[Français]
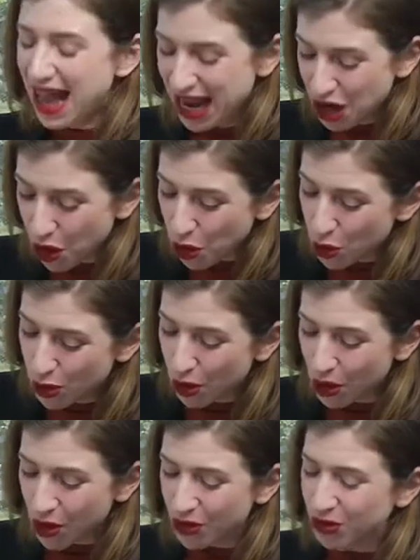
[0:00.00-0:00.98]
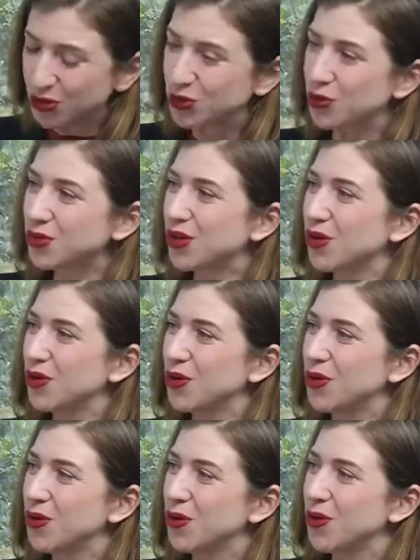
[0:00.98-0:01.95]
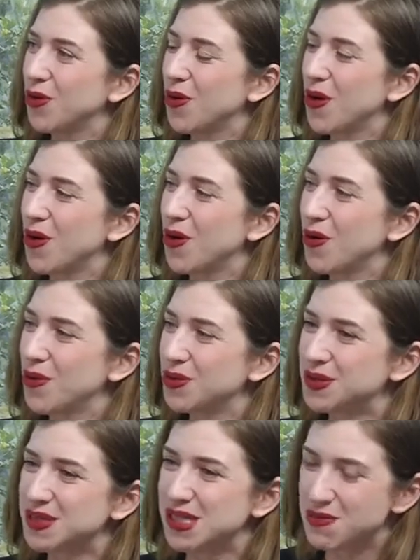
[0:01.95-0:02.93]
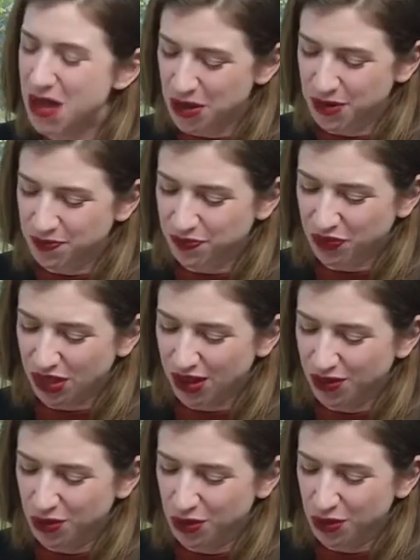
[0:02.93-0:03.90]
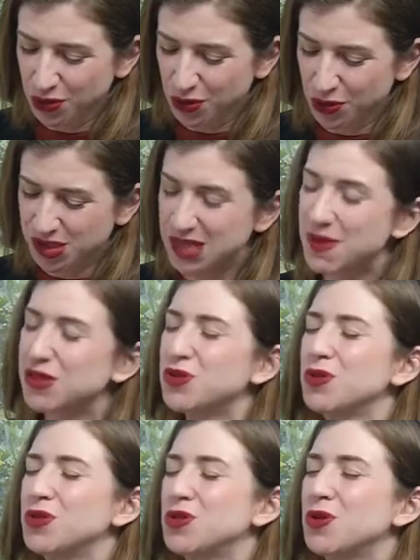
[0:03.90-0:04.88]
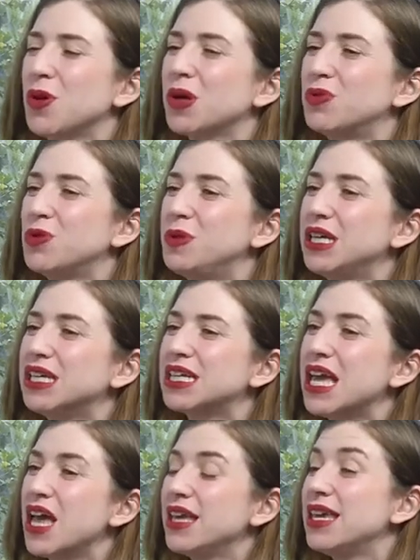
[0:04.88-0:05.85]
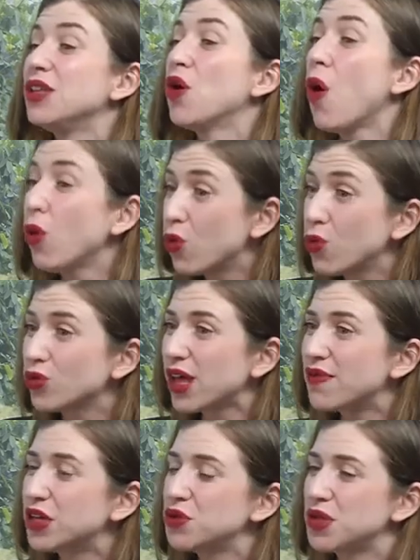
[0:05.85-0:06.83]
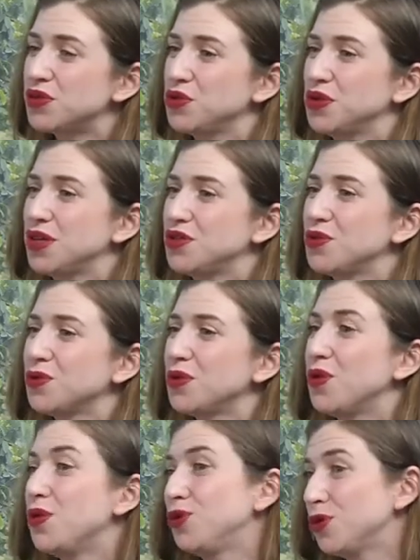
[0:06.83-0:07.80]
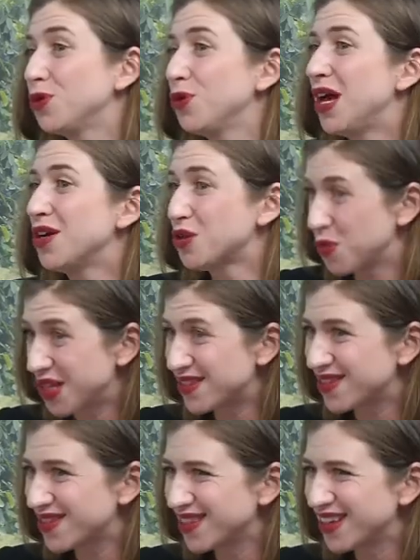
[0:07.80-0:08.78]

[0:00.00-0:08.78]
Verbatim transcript: Alors au blanc, euh, donc au, cinéma, au cinéma Studio République, il y a une rencontre avec une association autour de la chouette.